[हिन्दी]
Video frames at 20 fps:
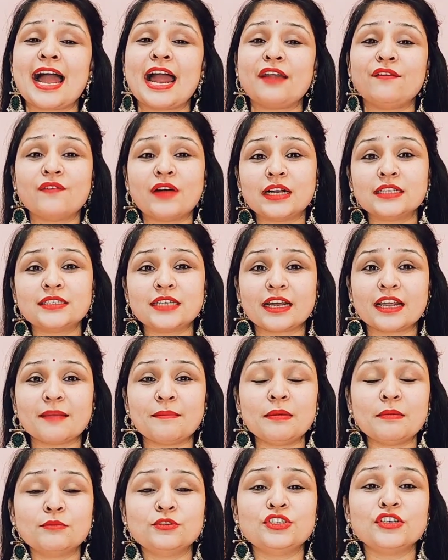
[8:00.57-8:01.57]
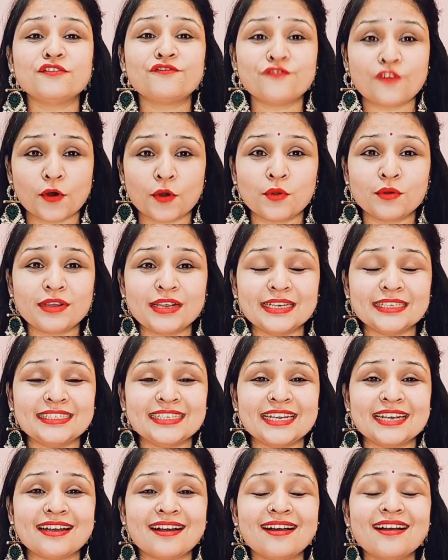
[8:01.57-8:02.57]
एंड वहाँ जाके भी मुझे फॉलो
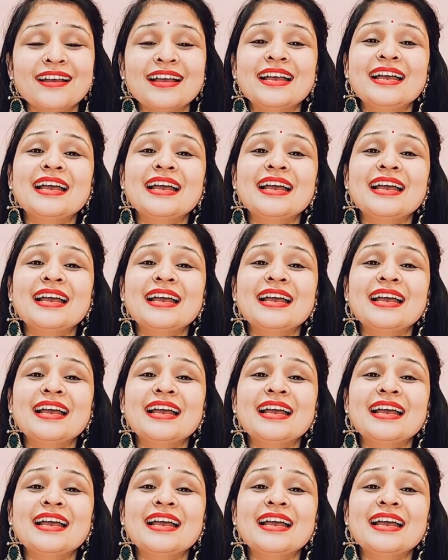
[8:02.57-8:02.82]
कीजिएगा